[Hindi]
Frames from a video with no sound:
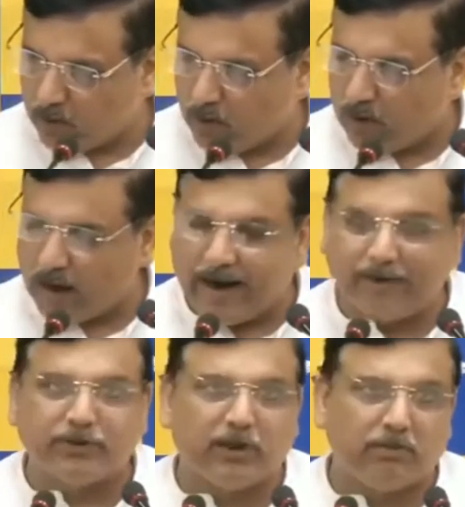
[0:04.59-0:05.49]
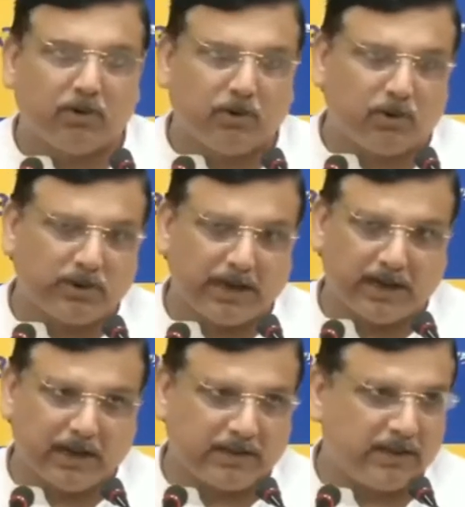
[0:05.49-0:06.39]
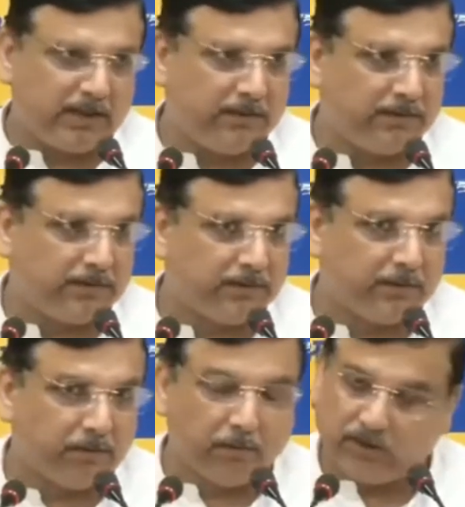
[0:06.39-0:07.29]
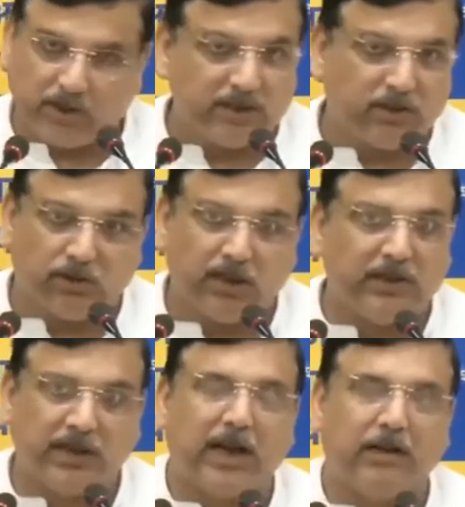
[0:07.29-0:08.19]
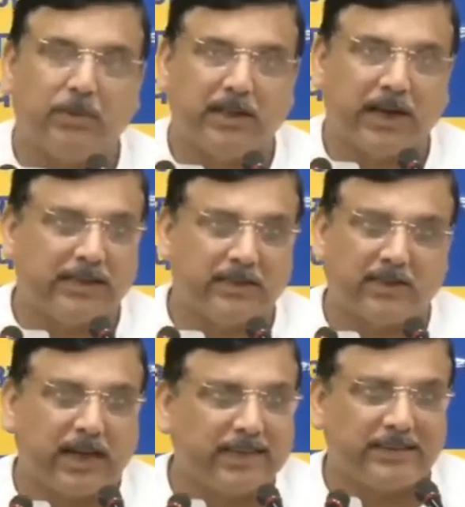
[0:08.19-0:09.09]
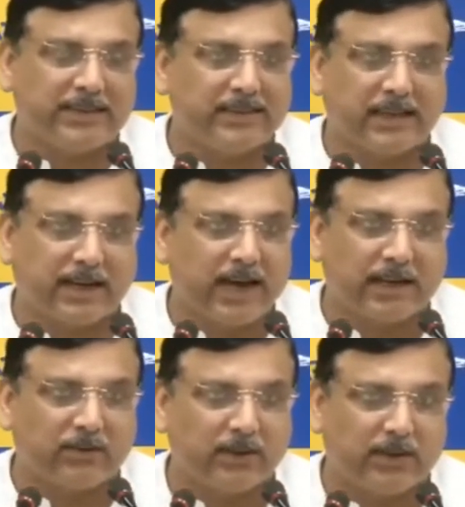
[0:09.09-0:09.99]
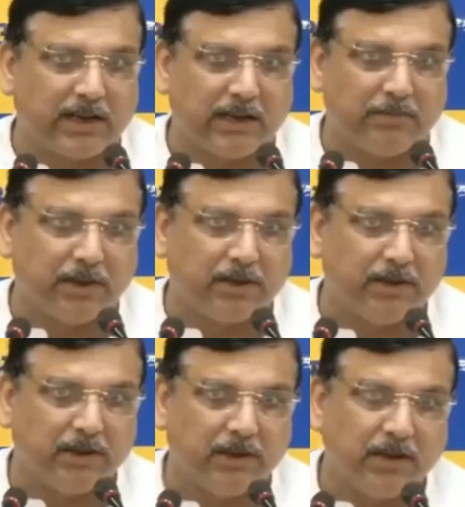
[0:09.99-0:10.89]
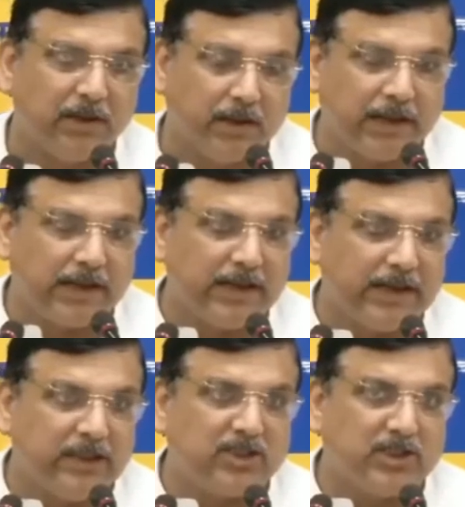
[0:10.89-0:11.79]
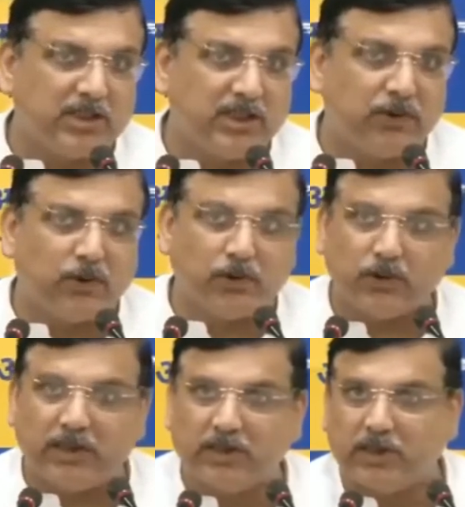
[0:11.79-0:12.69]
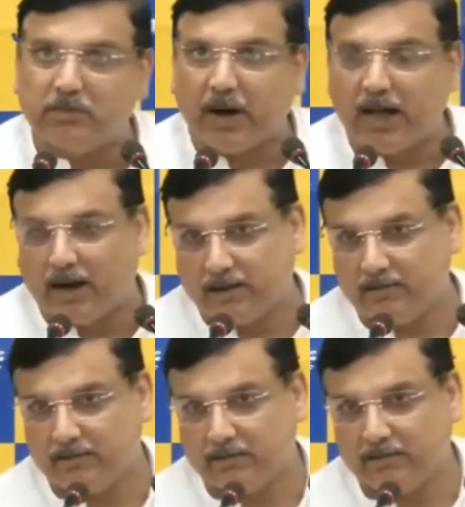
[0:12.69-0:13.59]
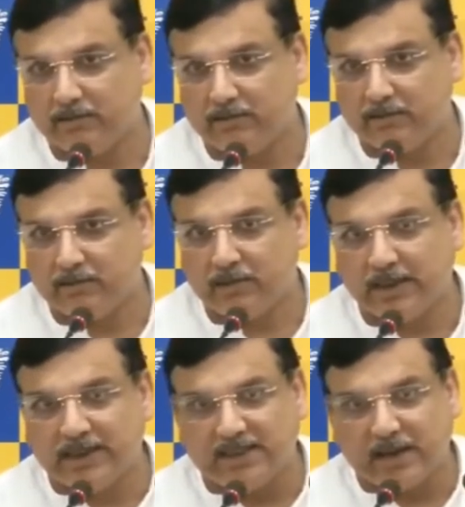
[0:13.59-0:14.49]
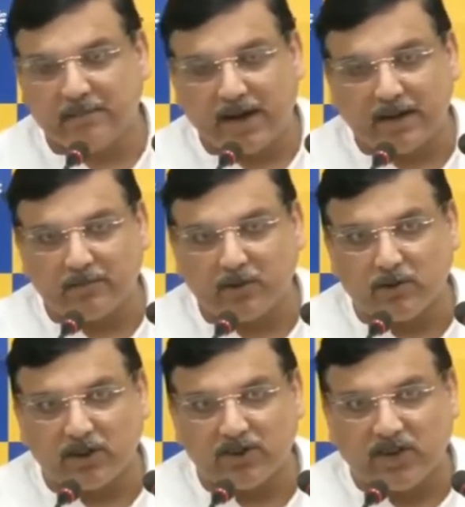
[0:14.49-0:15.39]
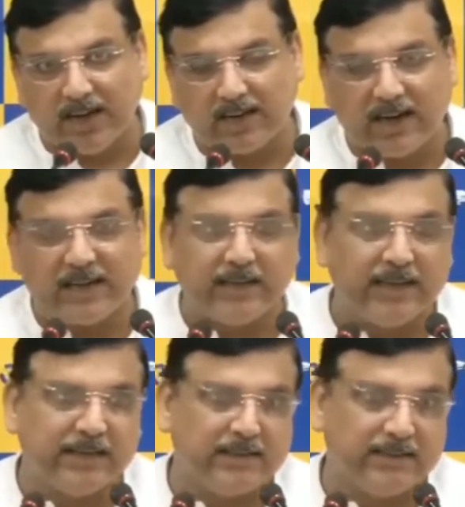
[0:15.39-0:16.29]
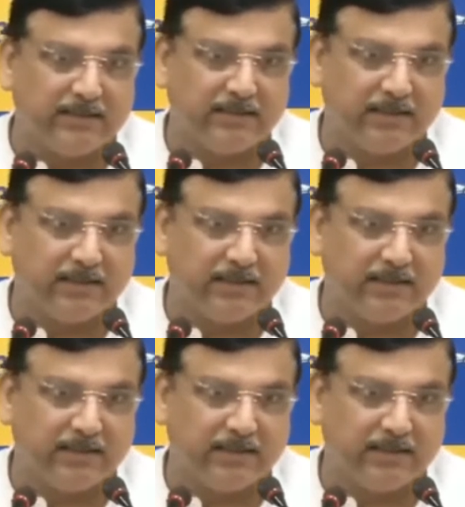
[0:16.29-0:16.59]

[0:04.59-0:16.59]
जो आप सब लोगों को देखना चाहिए मंत्री जी को नहीं दिखाई पड़ी आदित्यनाथ जी की सरकार को नहीं दिखाई पड़ी लेकिन इस चिट्ठी को उन्होंने छिपाया इसके बारे में उन्होंने जानकारी नहीं दी